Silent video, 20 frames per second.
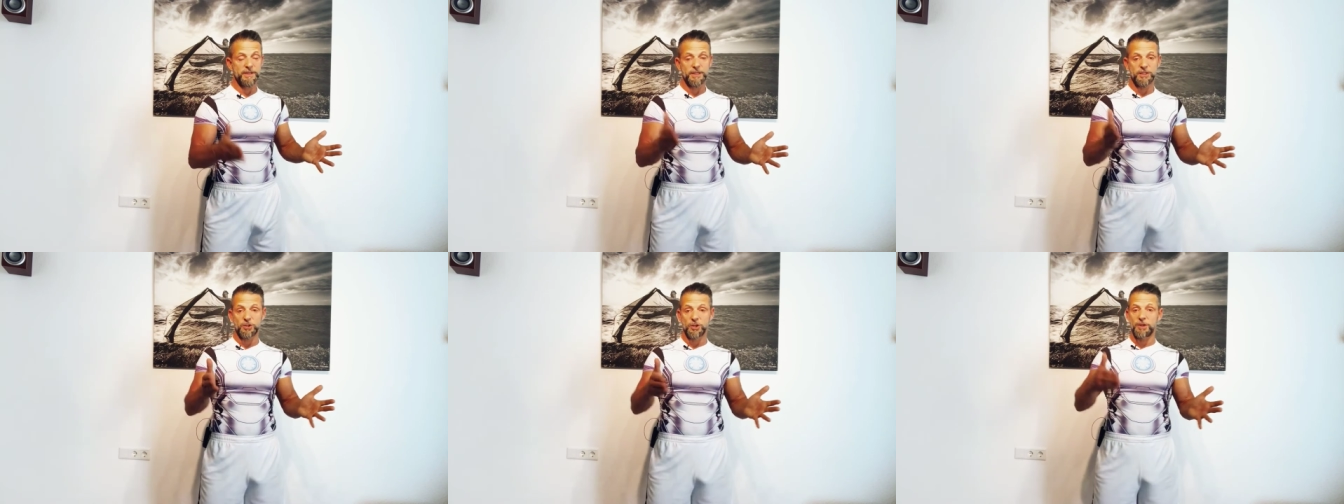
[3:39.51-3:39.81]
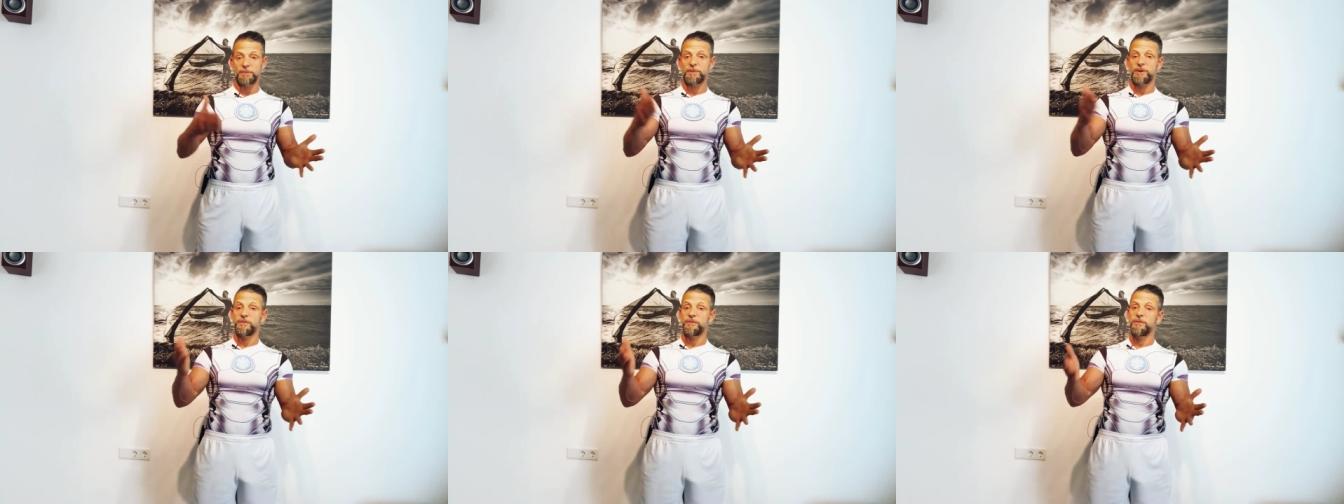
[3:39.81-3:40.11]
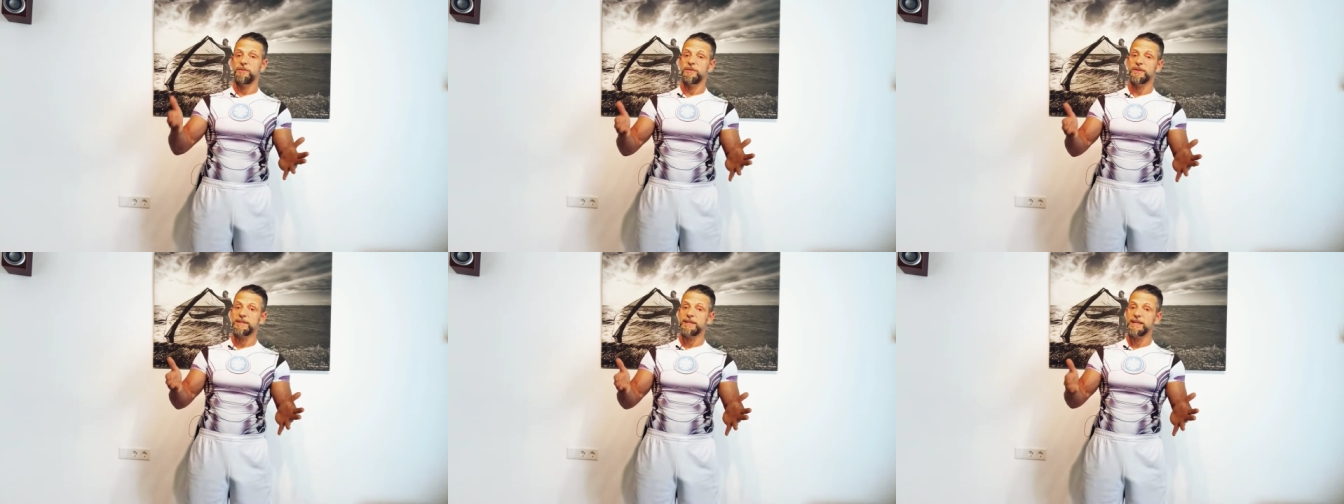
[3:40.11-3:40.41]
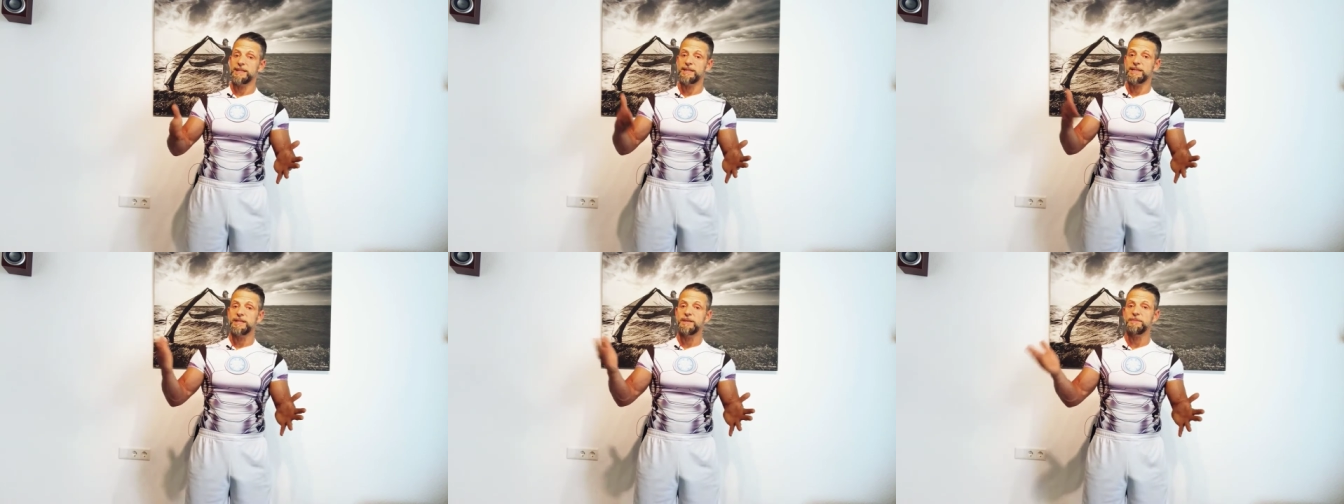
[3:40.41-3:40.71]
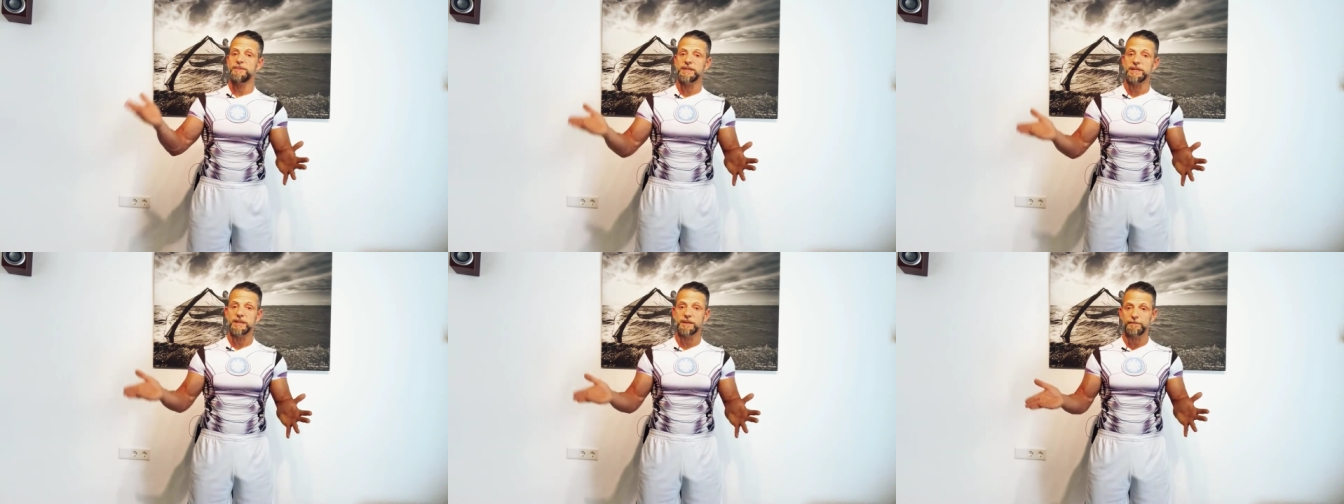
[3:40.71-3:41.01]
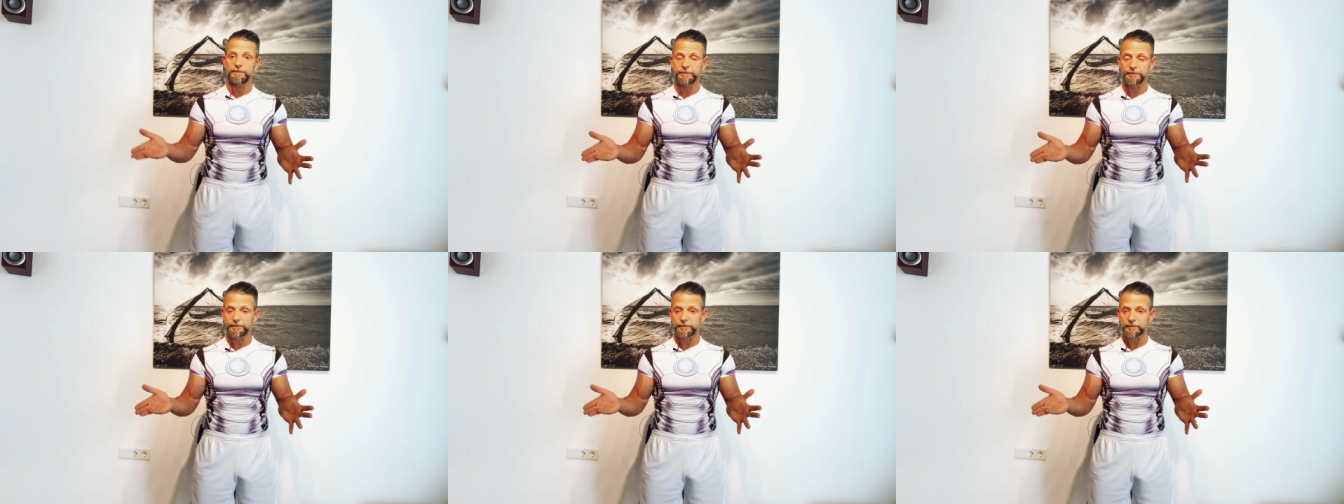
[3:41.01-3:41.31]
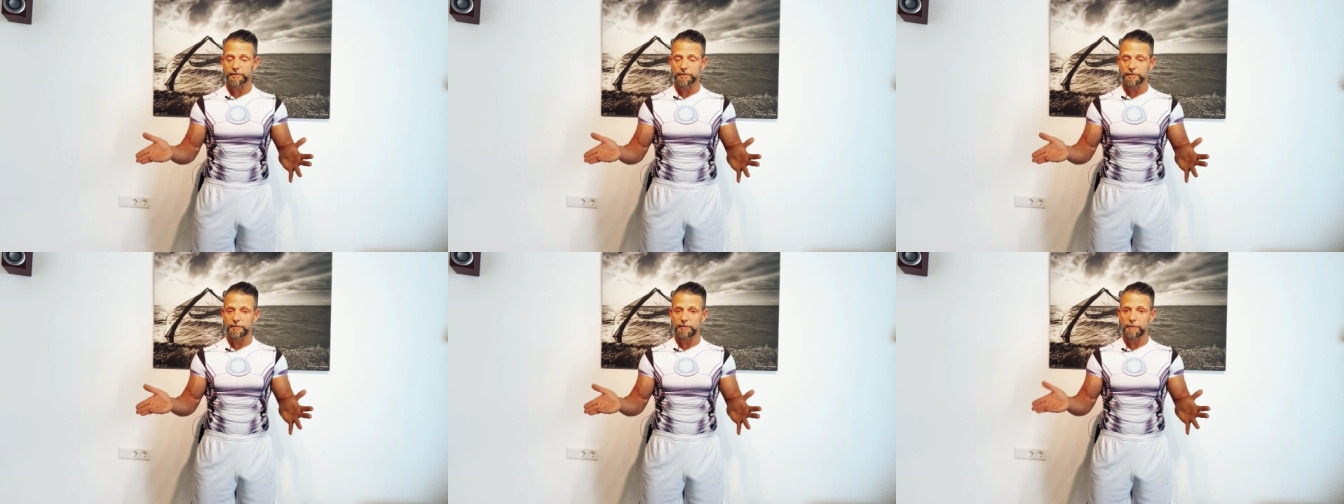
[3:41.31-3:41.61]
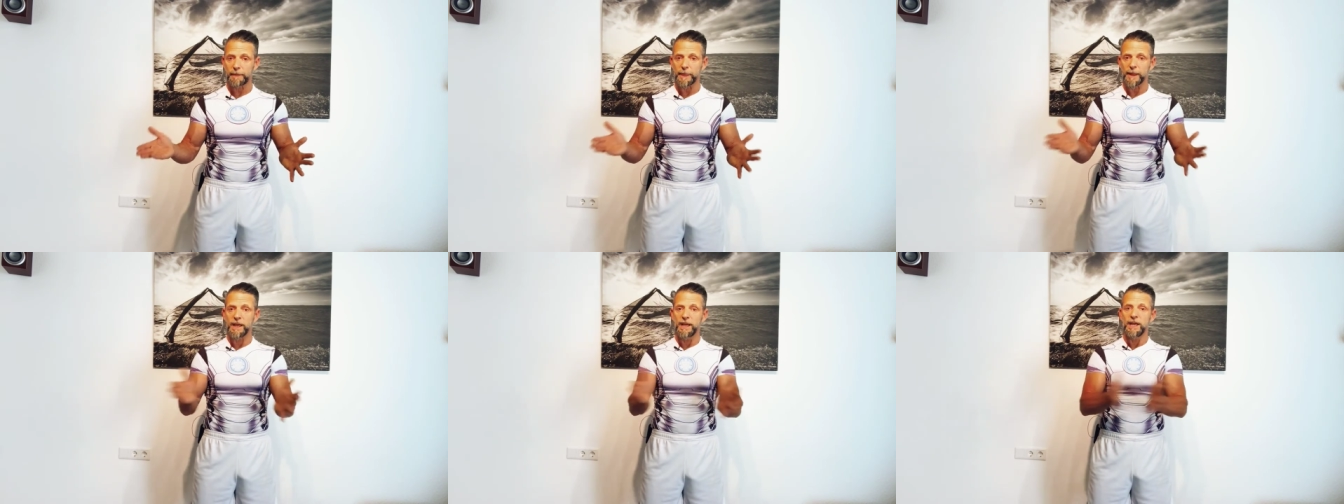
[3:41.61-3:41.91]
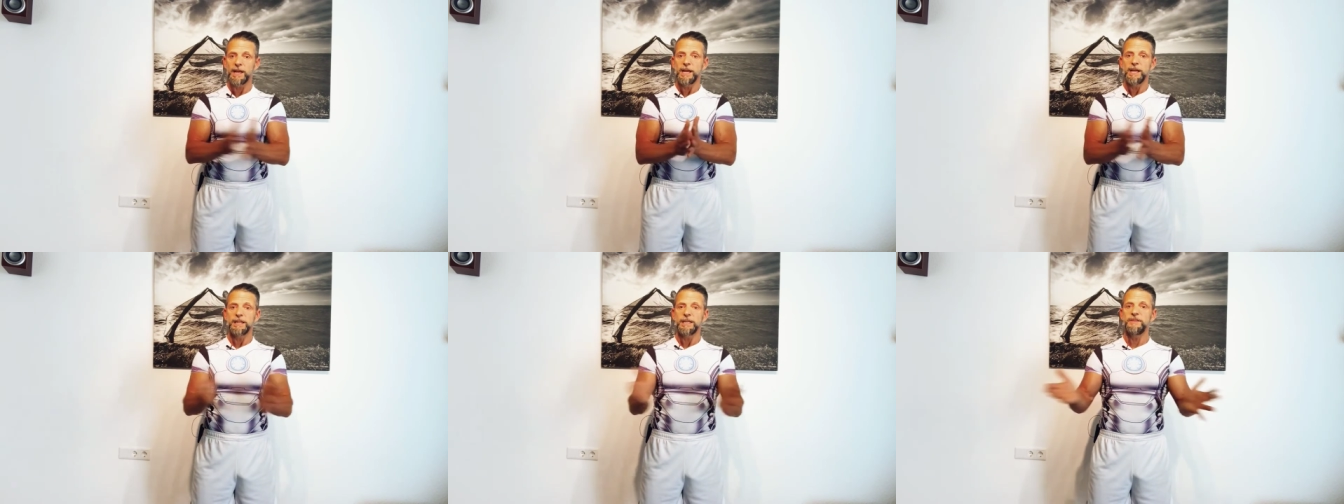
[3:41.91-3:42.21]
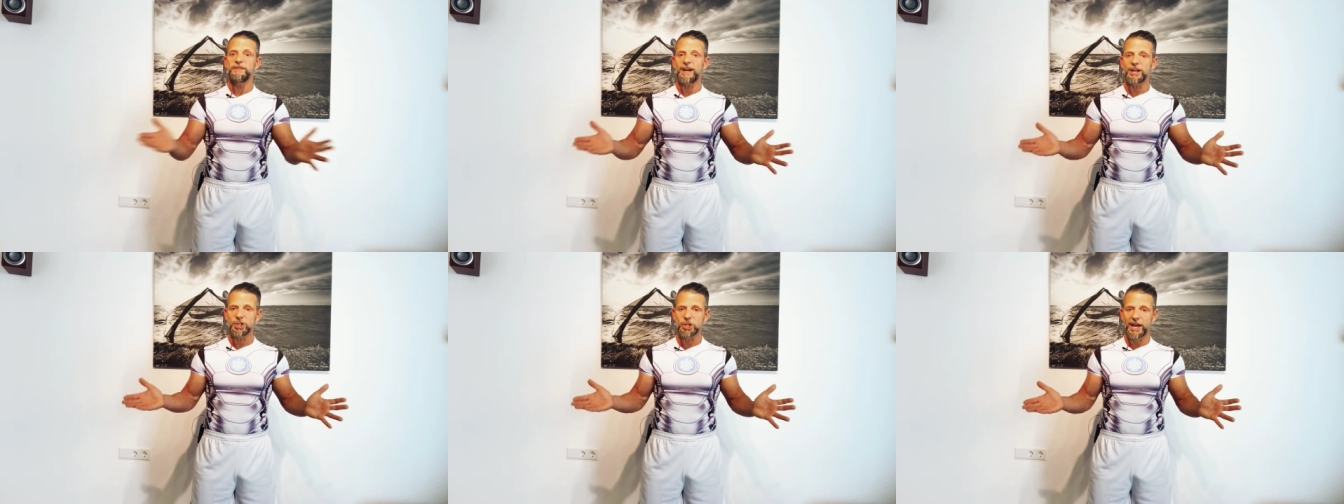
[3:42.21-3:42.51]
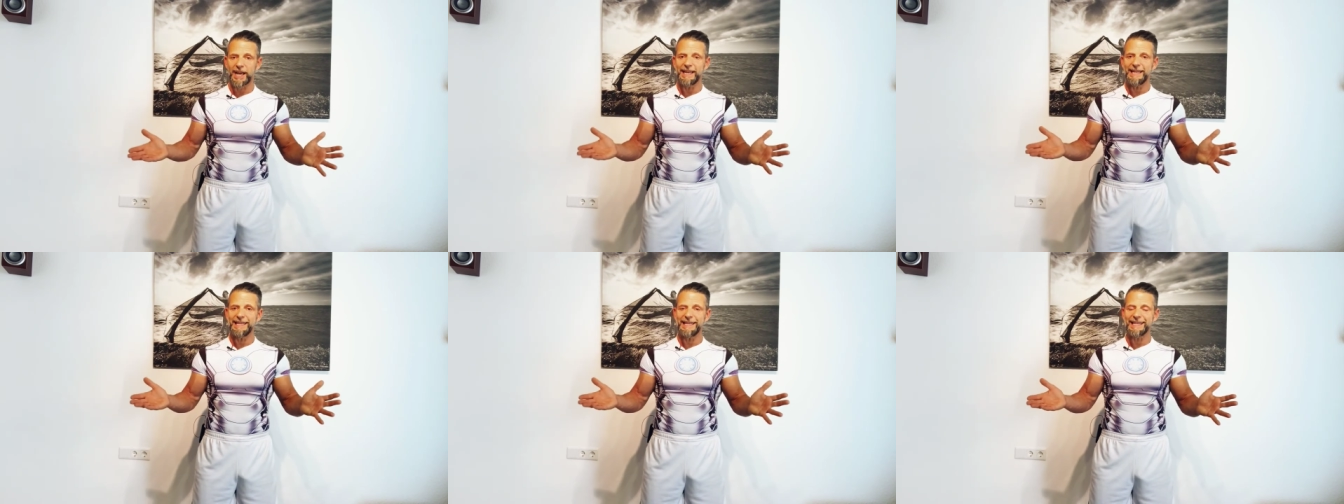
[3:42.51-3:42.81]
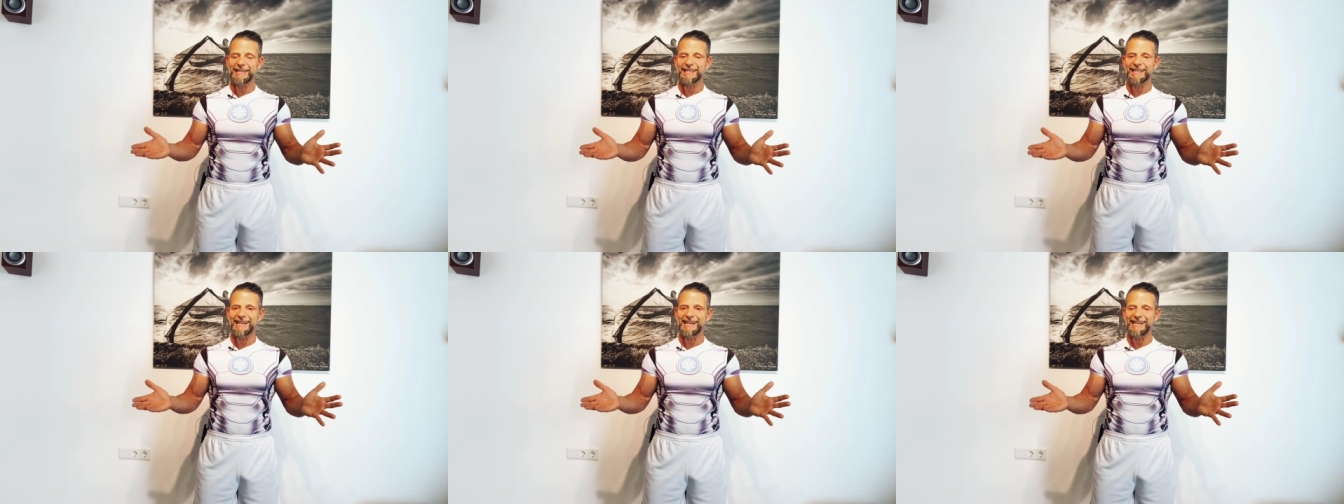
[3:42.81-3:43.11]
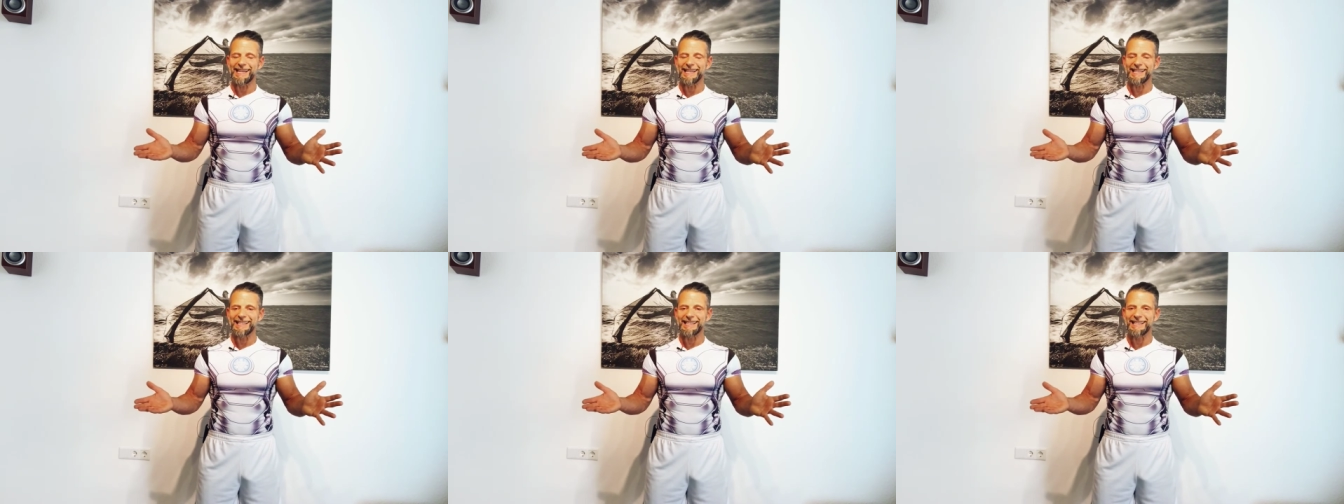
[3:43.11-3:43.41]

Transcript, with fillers: sondern bei 65-70. Die Wahrscheinlichkeit,